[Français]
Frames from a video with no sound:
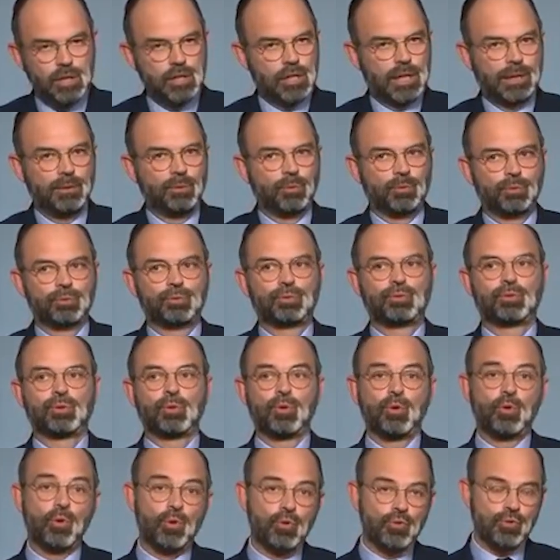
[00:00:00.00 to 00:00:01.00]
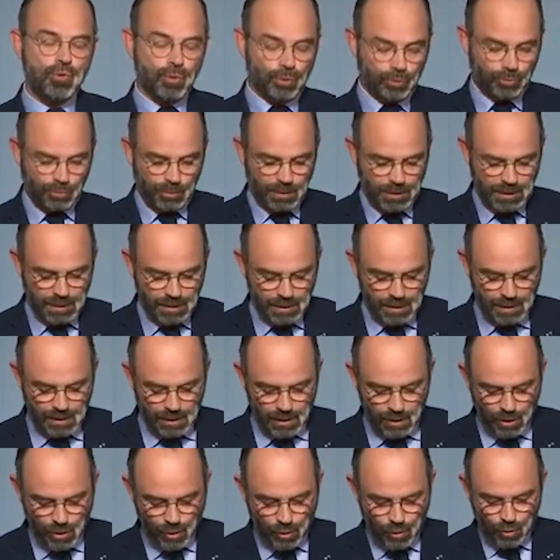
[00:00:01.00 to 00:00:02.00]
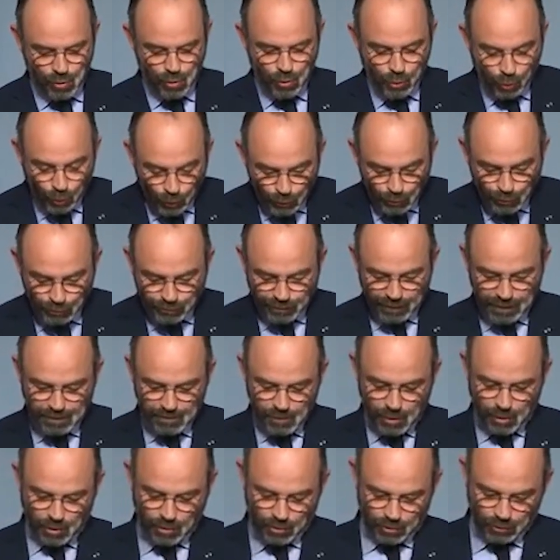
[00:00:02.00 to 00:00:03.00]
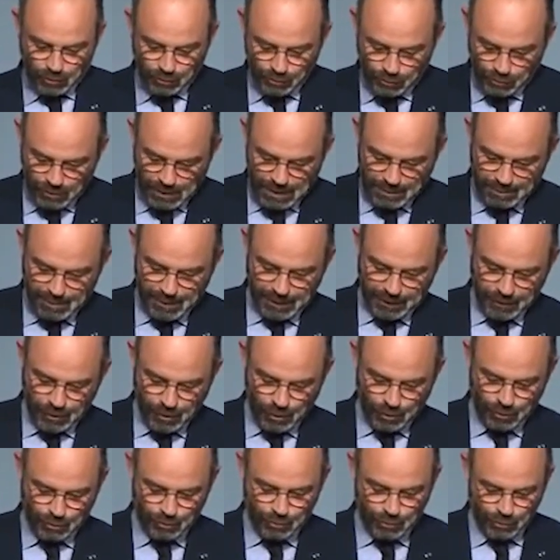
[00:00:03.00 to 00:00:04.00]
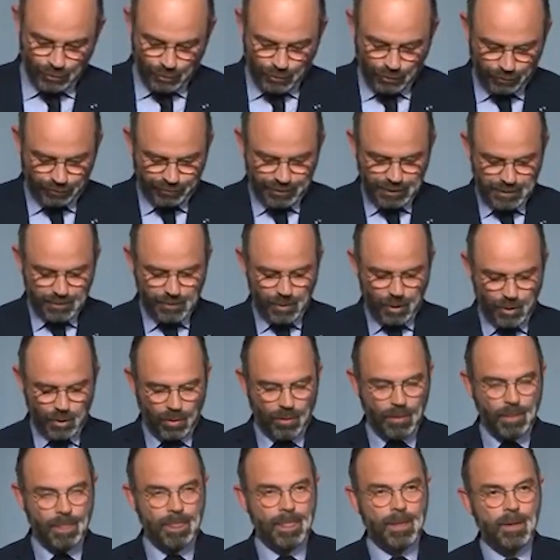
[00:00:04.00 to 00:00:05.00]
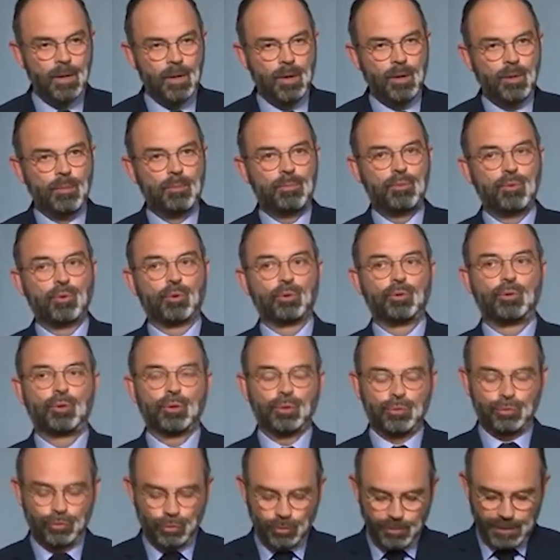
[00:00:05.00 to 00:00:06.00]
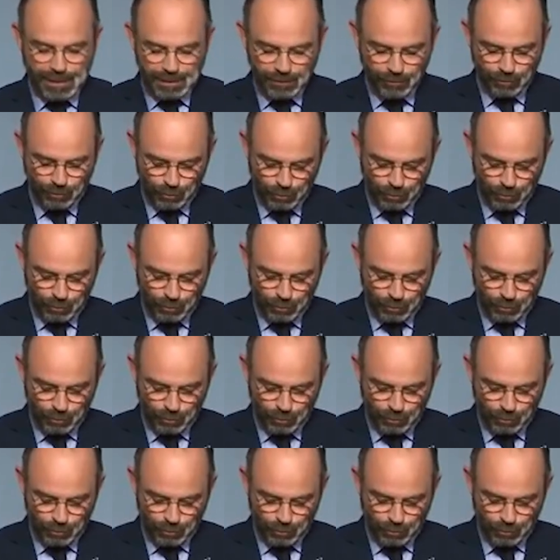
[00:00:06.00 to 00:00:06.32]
J'annonce aujourd'hui le renouvellement de la période de confinement pour deux semaines